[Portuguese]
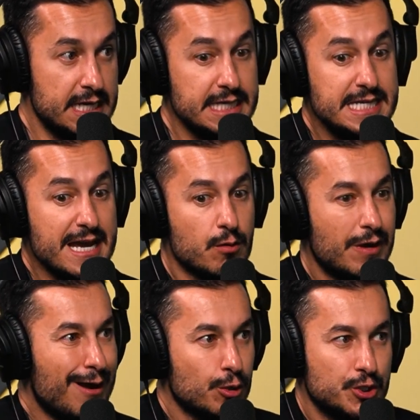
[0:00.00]
que era um
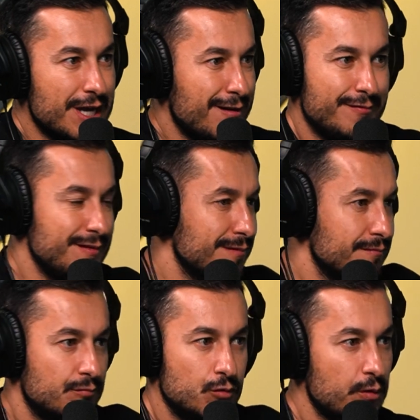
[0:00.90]
carro-chefe
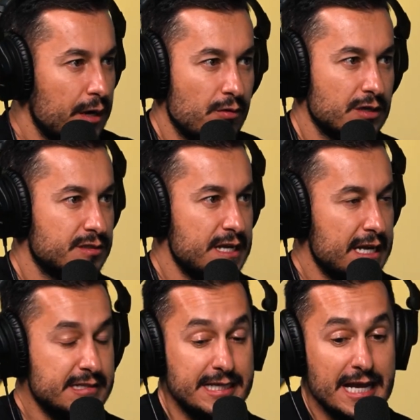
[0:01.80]
do negócio
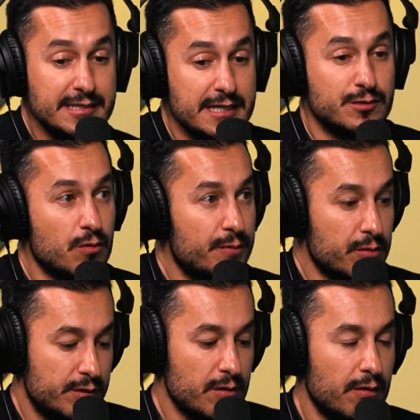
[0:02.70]
deles e que aí você
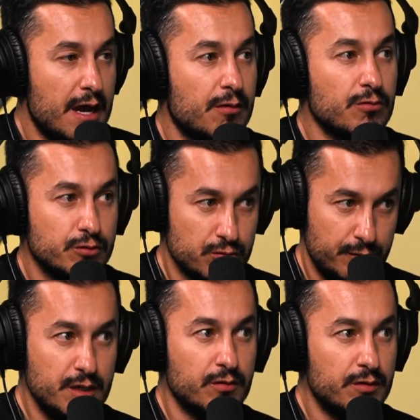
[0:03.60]
descobriu que iam lá,
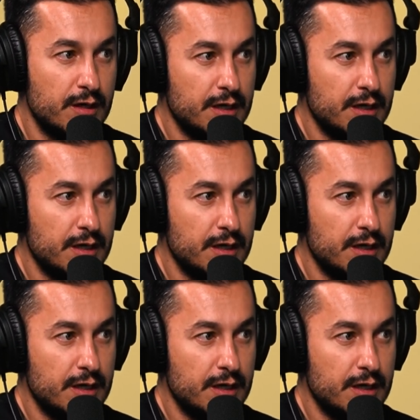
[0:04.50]
consumiam